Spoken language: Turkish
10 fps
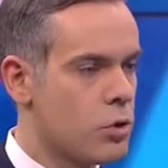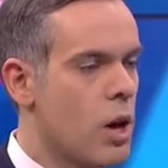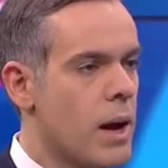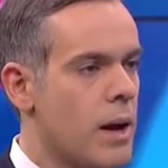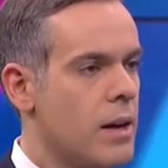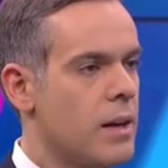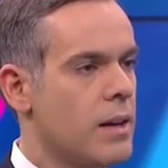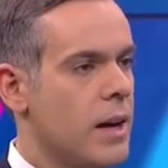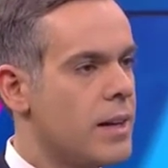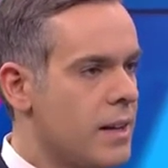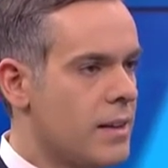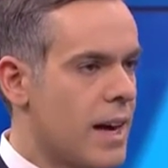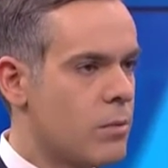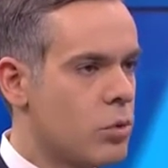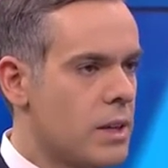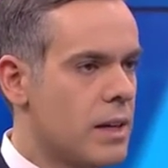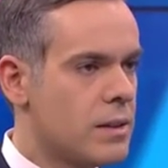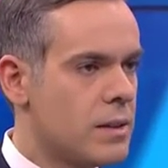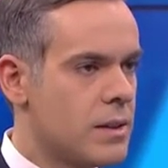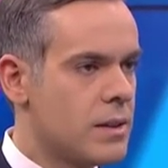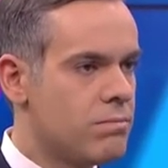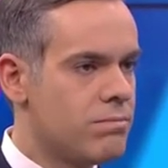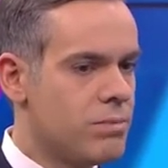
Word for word: alıyor ama hani yani burada e,